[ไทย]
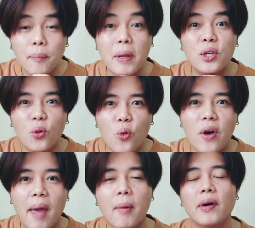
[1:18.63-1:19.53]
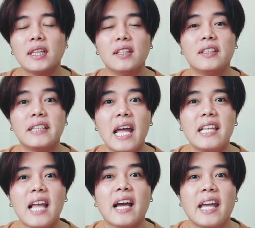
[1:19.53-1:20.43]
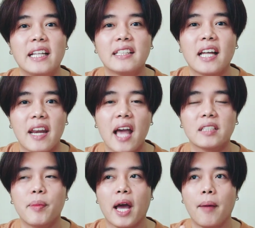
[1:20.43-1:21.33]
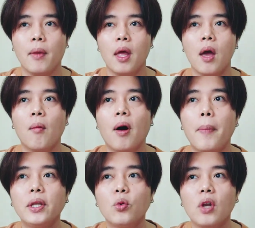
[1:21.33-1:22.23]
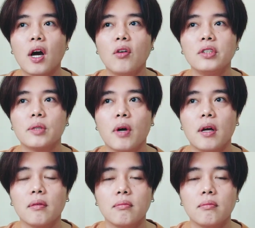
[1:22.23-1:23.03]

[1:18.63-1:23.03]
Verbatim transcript: ไปดูไงเพราะว่าตื่นเต้นอยากเห็นตั้งแต่แรกใช่ไหมครับพอไปดูแล้วก็รู้สึกว่า